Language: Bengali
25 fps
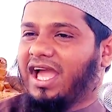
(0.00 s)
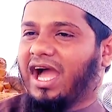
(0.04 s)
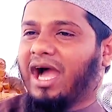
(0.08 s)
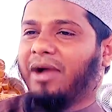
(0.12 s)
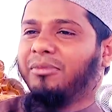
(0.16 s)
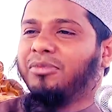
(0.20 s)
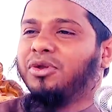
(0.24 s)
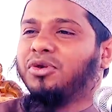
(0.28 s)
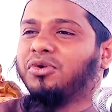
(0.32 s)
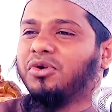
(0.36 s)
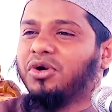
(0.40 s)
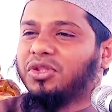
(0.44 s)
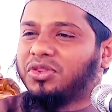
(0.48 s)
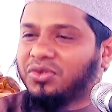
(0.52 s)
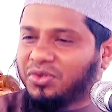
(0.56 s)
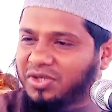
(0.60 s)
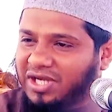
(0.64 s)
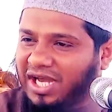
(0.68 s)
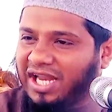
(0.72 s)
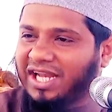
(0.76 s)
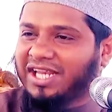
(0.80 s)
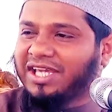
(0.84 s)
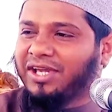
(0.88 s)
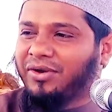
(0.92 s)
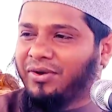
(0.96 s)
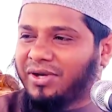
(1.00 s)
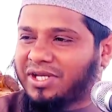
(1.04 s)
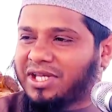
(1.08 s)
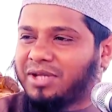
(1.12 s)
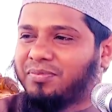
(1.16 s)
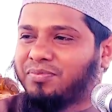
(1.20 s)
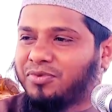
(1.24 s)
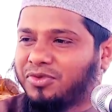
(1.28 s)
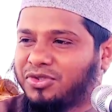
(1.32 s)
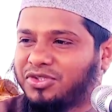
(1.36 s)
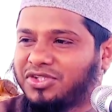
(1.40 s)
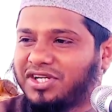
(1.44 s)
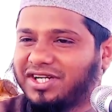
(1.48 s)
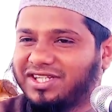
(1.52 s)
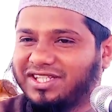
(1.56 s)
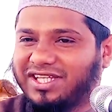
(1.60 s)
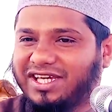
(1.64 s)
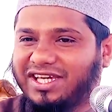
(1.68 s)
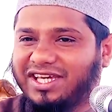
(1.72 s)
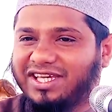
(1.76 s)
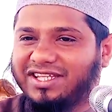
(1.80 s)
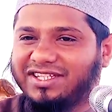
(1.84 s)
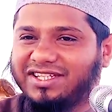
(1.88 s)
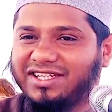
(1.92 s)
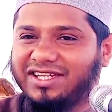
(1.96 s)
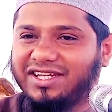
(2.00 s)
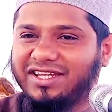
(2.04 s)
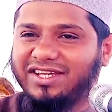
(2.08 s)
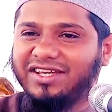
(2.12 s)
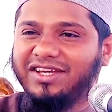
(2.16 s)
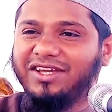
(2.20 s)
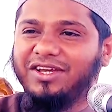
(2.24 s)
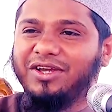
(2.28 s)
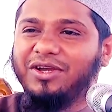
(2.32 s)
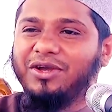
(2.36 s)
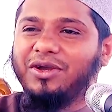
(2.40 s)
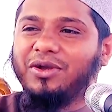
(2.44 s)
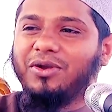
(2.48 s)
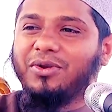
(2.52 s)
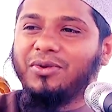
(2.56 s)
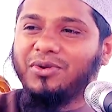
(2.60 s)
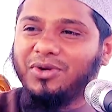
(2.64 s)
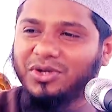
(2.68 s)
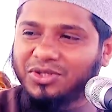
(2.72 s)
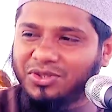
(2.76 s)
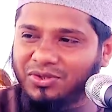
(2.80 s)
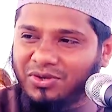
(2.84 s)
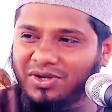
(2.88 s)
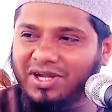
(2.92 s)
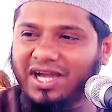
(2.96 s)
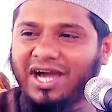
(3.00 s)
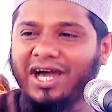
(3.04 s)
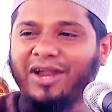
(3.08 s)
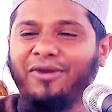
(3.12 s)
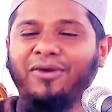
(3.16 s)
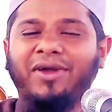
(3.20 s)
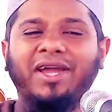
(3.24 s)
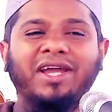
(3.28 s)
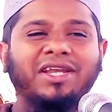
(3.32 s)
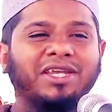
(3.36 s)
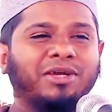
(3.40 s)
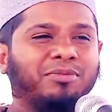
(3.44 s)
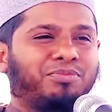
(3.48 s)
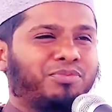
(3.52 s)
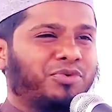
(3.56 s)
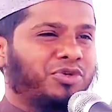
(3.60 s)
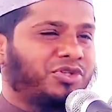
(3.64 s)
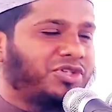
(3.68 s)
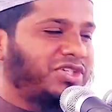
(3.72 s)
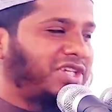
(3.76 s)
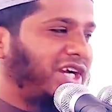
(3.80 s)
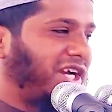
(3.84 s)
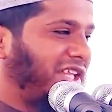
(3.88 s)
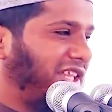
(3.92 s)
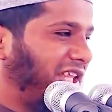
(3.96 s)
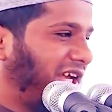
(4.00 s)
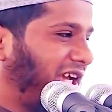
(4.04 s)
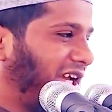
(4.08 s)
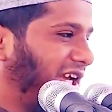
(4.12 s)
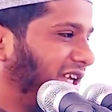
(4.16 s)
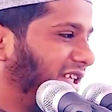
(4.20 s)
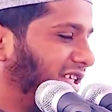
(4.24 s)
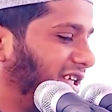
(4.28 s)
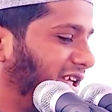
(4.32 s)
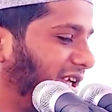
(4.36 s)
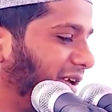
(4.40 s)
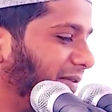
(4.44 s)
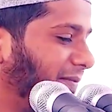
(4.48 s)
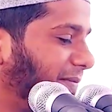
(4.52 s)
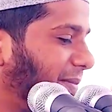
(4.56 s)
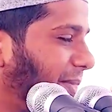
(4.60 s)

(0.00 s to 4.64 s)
আমি গতকালকেও একটা পুরস্কার দেখেছি গতকালও একটা পুরস্কার দেখেছি